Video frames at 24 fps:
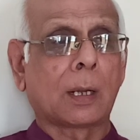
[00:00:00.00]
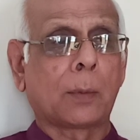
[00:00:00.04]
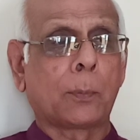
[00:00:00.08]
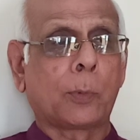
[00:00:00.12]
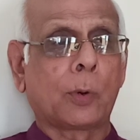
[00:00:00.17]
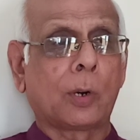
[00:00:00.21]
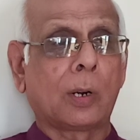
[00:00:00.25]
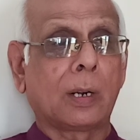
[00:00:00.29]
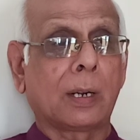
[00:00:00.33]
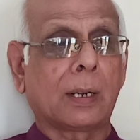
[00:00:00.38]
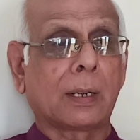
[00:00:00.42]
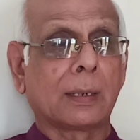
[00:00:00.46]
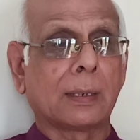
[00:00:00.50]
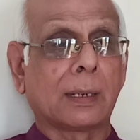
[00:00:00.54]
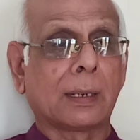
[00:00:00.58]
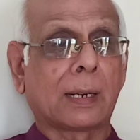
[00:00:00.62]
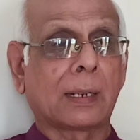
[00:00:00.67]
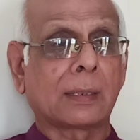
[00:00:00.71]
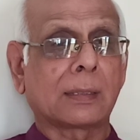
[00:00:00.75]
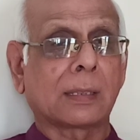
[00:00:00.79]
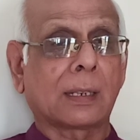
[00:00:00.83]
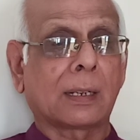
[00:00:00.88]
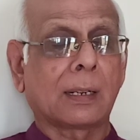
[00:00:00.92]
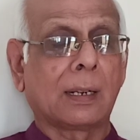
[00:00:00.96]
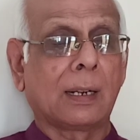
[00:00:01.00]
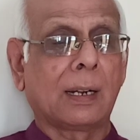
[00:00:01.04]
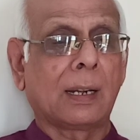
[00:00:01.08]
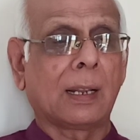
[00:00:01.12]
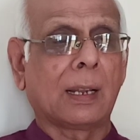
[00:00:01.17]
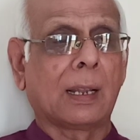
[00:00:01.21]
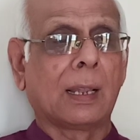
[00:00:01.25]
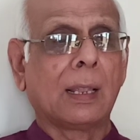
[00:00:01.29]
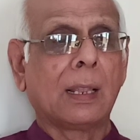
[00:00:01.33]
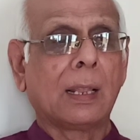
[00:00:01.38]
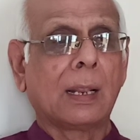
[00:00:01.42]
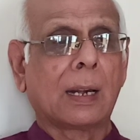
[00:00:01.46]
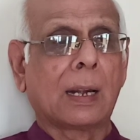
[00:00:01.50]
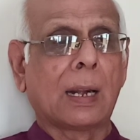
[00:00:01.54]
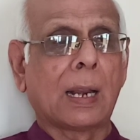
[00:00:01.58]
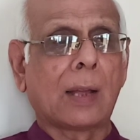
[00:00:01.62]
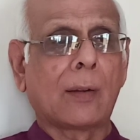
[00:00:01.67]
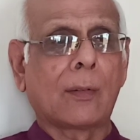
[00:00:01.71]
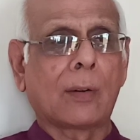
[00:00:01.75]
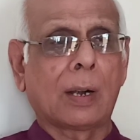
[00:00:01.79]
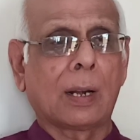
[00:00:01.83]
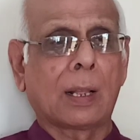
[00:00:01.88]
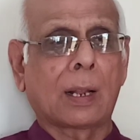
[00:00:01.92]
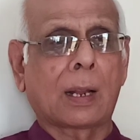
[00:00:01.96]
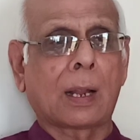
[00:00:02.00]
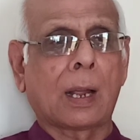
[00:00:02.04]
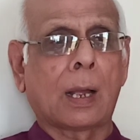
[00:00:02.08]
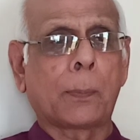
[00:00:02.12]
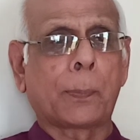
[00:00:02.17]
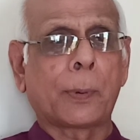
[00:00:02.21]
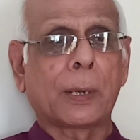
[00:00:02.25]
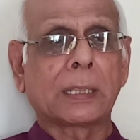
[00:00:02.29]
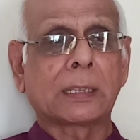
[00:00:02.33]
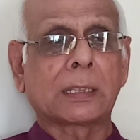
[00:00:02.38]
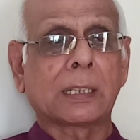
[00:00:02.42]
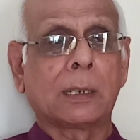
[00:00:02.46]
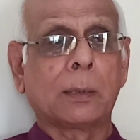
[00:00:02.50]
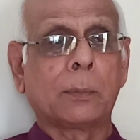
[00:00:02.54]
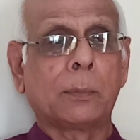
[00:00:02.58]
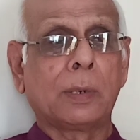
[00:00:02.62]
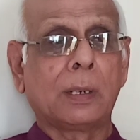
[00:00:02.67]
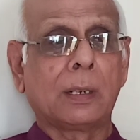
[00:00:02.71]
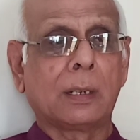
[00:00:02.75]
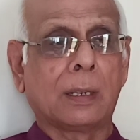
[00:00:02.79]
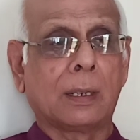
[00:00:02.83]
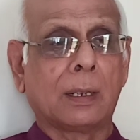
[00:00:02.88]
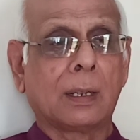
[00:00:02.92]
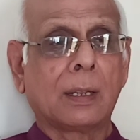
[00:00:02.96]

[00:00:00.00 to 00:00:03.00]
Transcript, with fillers: தான் போல் இருக்குன்னு நினச்சிக்கிண்டு நான் அவளை காப்பாற்றணும்னு